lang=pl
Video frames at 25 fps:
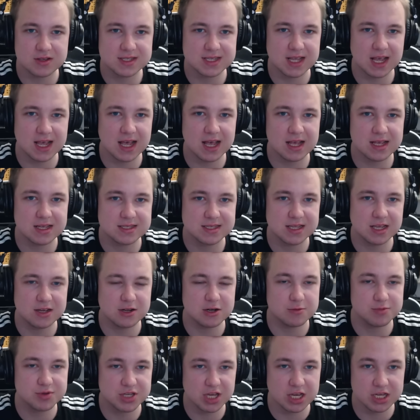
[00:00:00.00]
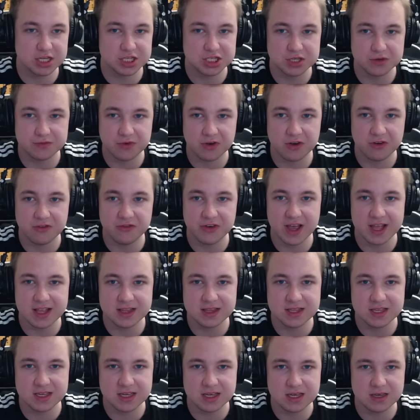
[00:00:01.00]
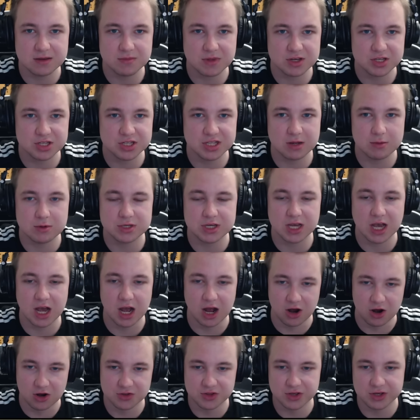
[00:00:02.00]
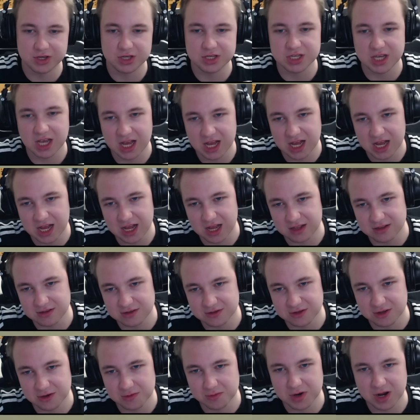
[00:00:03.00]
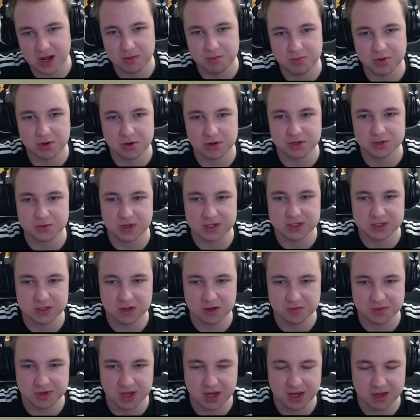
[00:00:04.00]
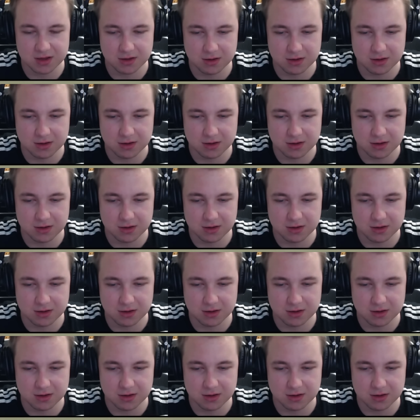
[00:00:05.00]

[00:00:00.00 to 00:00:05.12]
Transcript: za, zero przeciw. Wendy, maszyna musiała odejść. A, no dobra, poszła sobie